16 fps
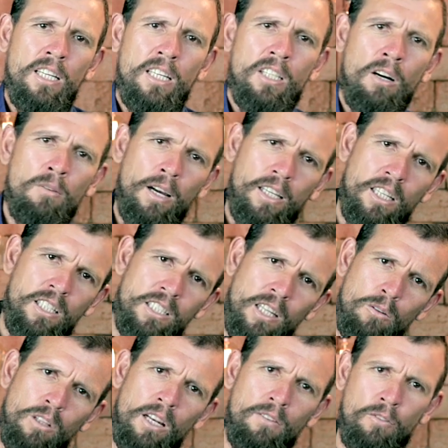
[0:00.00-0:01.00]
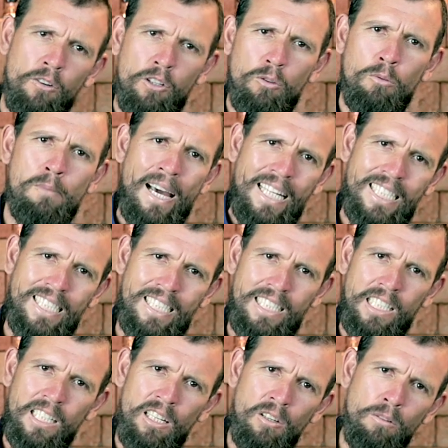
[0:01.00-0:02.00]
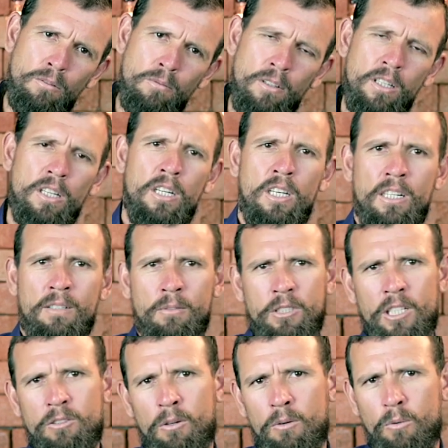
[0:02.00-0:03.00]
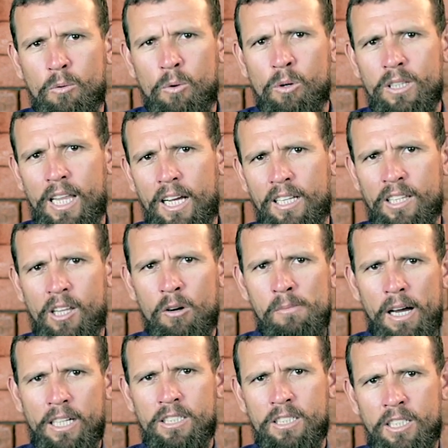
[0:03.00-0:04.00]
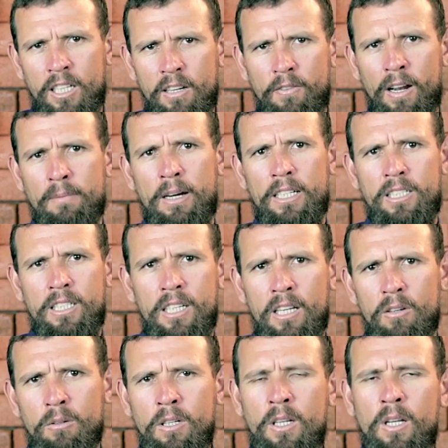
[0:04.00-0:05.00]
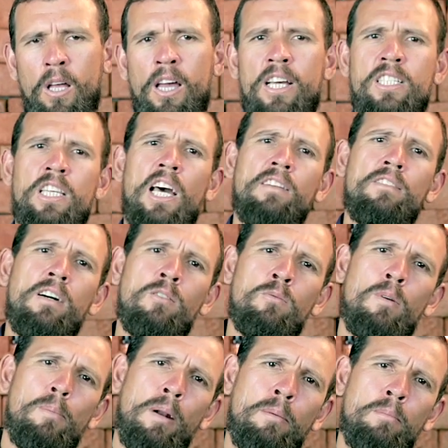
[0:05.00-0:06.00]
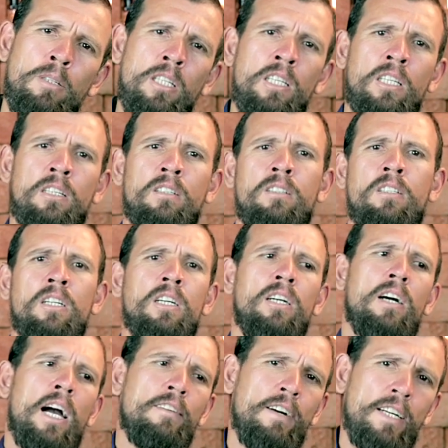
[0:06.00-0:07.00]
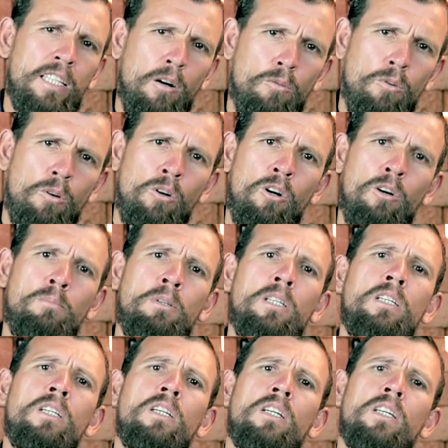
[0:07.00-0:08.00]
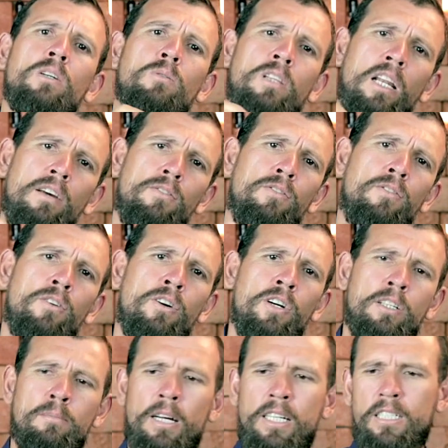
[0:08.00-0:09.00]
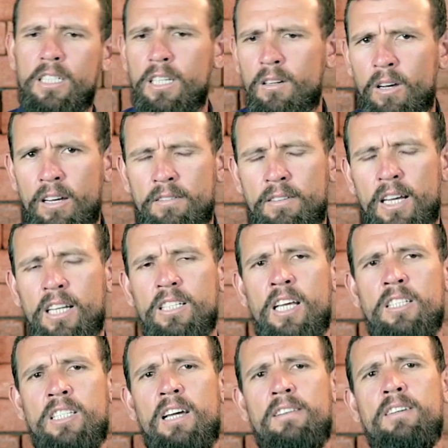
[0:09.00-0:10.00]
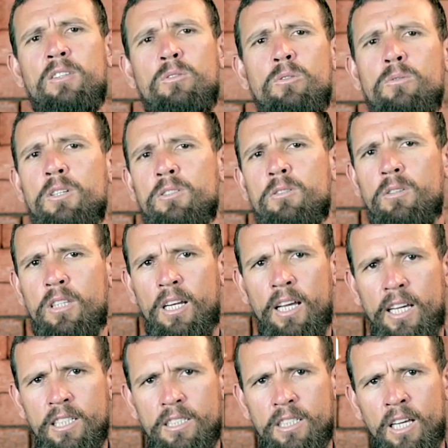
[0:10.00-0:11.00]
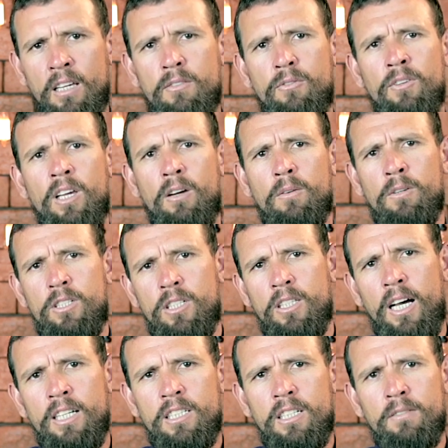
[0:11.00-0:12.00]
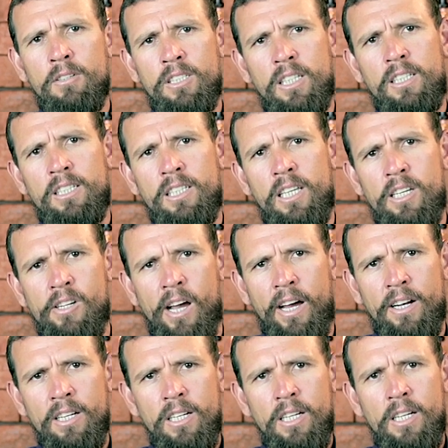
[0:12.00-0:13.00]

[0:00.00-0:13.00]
Então aqui está o telefone do Marcílio. Vocês vão contactar o Marcílio, falar: Marcílio, reserva uma para mim. Aí vai dar o nome e o telefone. Marcílio, reserva duas ou três, enfim, a quantidade que você desejar.